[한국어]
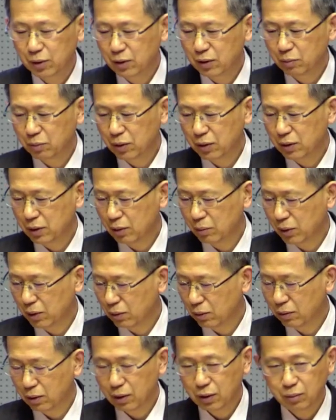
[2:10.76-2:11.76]
특별 새벽
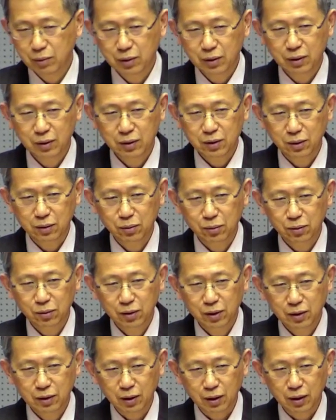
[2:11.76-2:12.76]
기도회면은
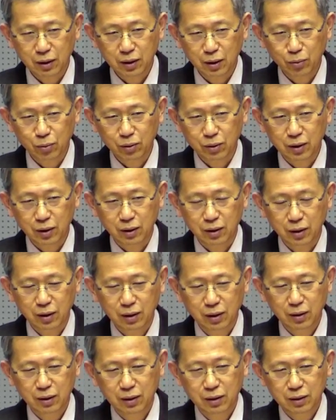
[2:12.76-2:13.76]
전교인이 다 나오느냐?
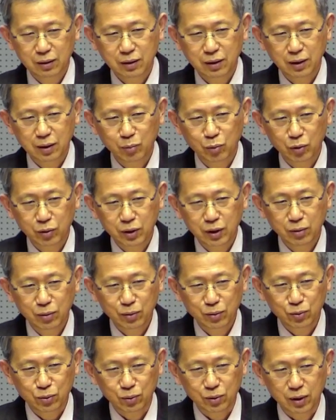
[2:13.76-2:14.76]
다 못
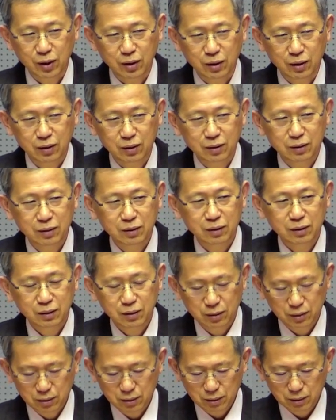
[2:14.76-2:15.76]
나오도 좋다.
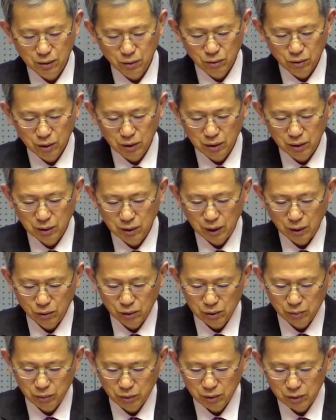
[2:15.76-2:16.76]
그래서 교회
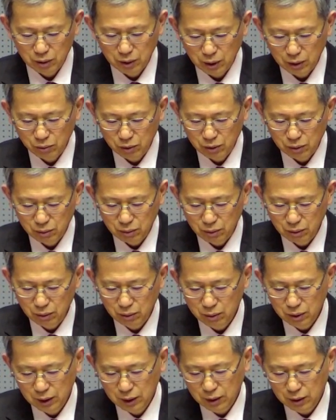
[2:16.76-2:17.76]
나오실 분들은
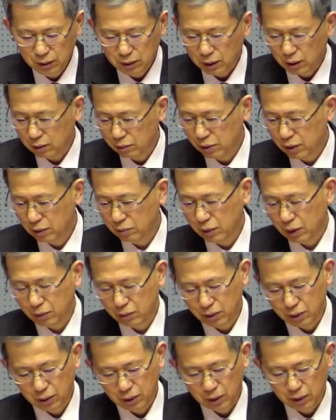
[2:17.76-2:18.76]
나오시고 가급적이
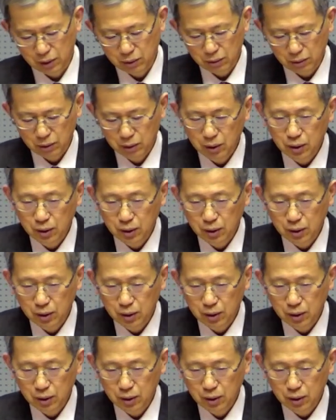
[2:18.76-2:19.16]
나오셔야 되겠죠.